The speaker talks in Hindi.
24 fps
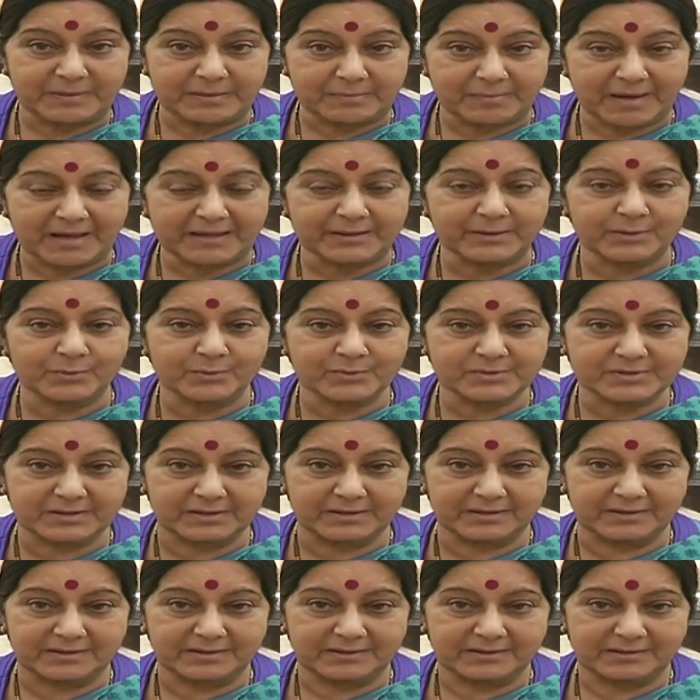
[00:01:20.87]
बीमारियों
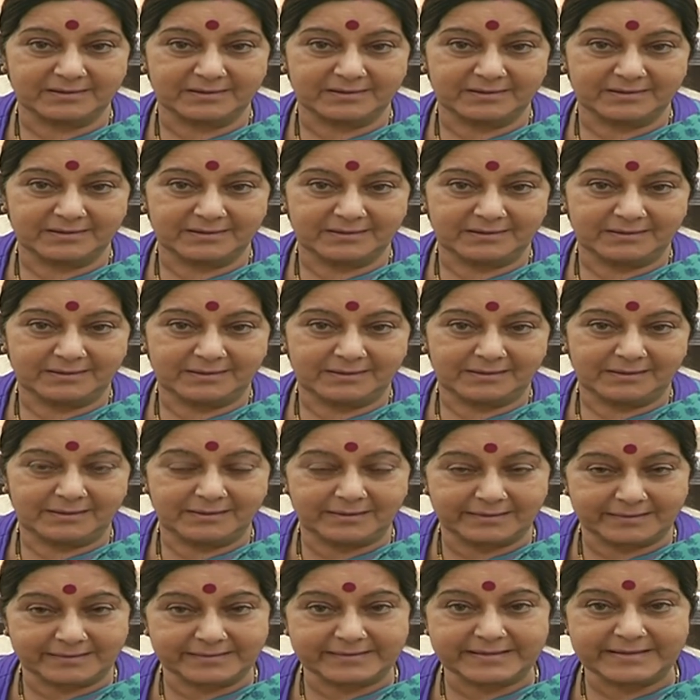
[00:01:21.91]
से
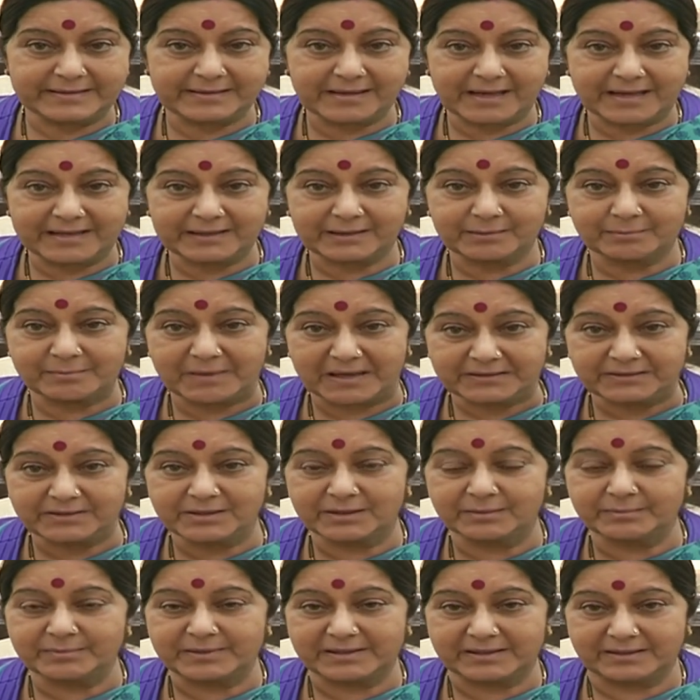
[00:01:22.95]
लड़ने का एक
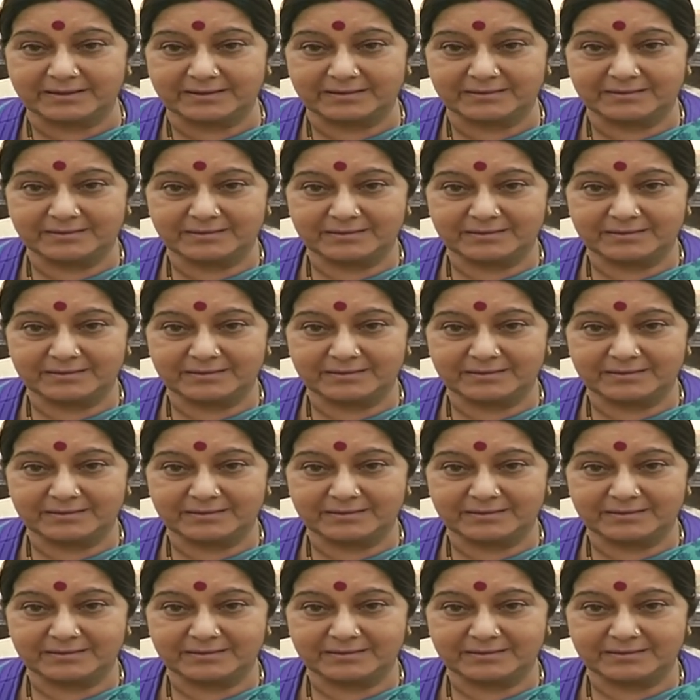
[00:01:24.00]
माध्यम है